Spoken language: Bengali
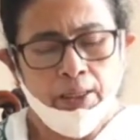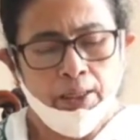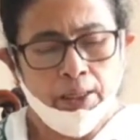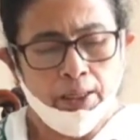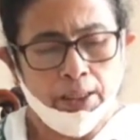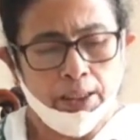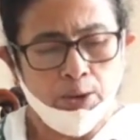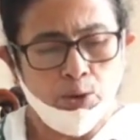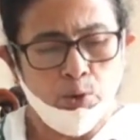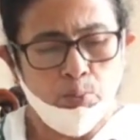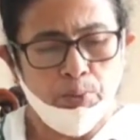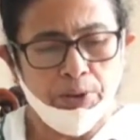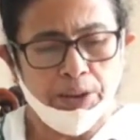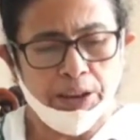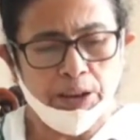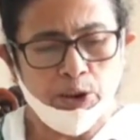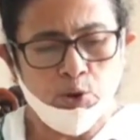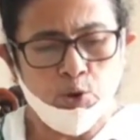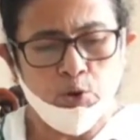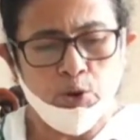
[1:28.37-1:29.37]
কিছু
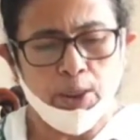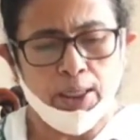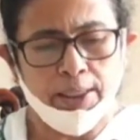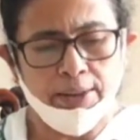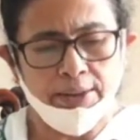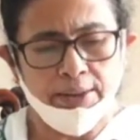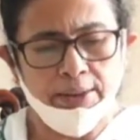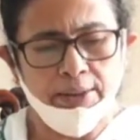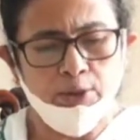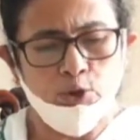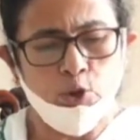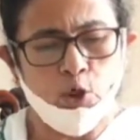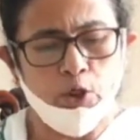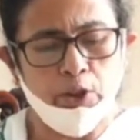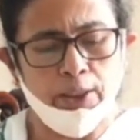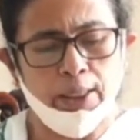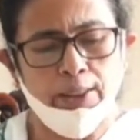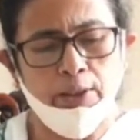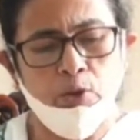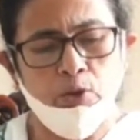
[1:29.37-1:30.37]
বিশিষ্টতা আছে
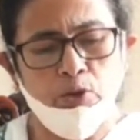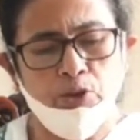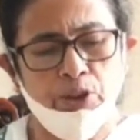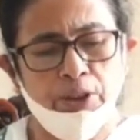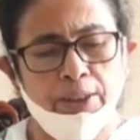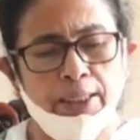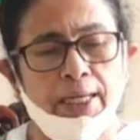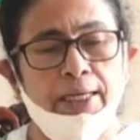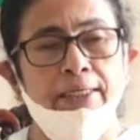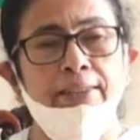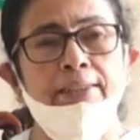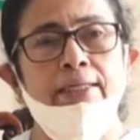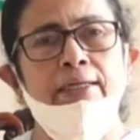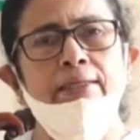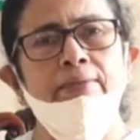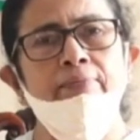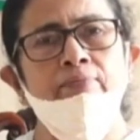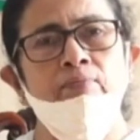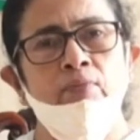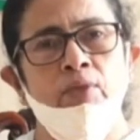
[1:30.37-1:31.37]
সরকারি হচ্ছে গ্যারেন্টার
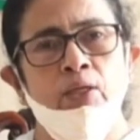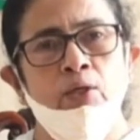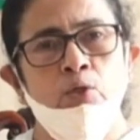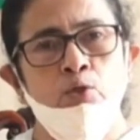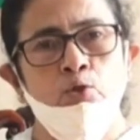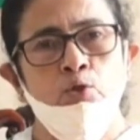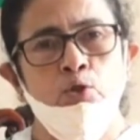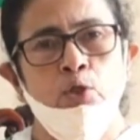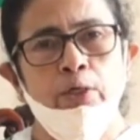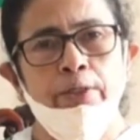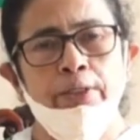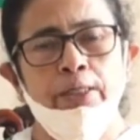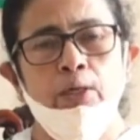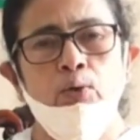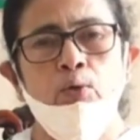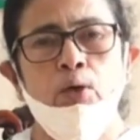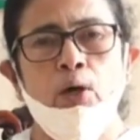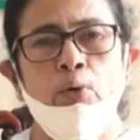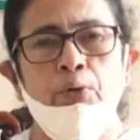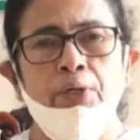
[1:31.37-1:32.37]
সুতরাং কেউ
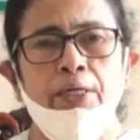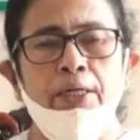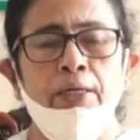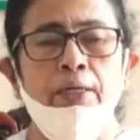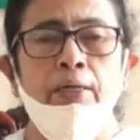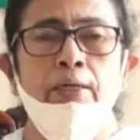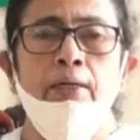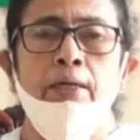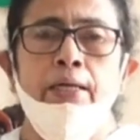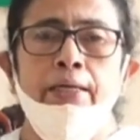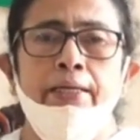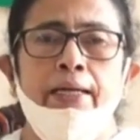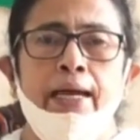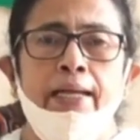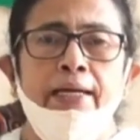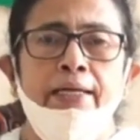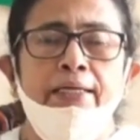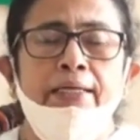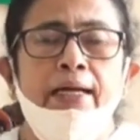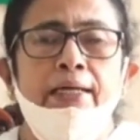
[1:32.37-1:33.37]
কাউকে
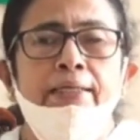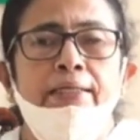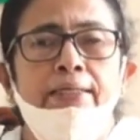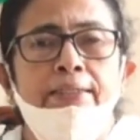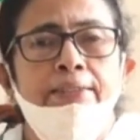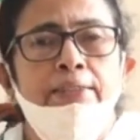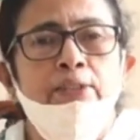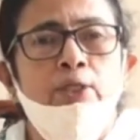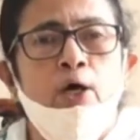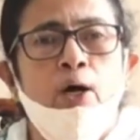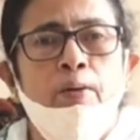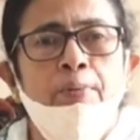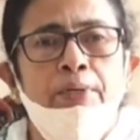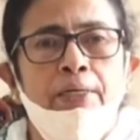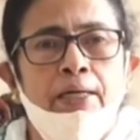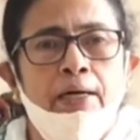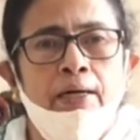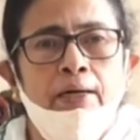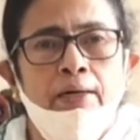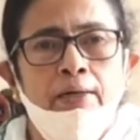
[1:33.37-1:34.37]
গ্যারেন্টার নিয়ে যেতে হবে
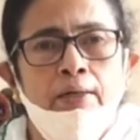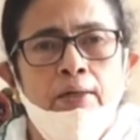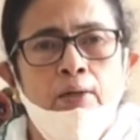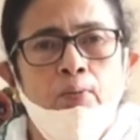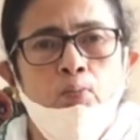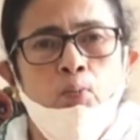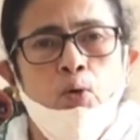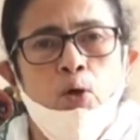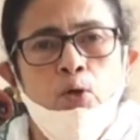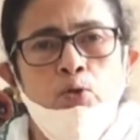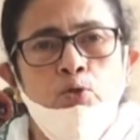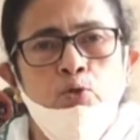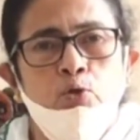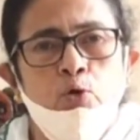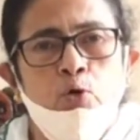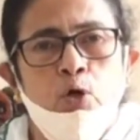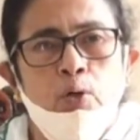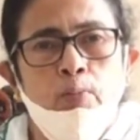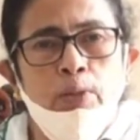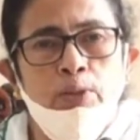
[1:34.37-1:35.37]
না পড়াশুনো
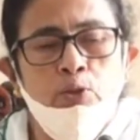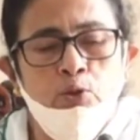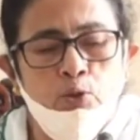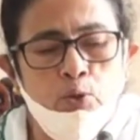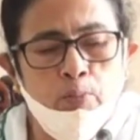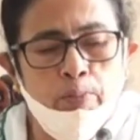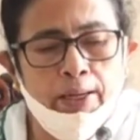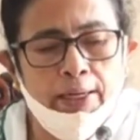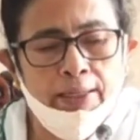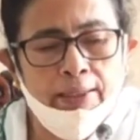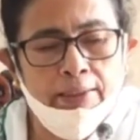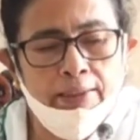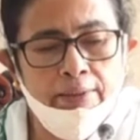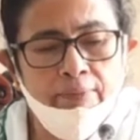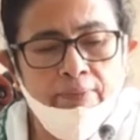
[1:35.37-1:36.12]
করবার জন্য ব্যাংকে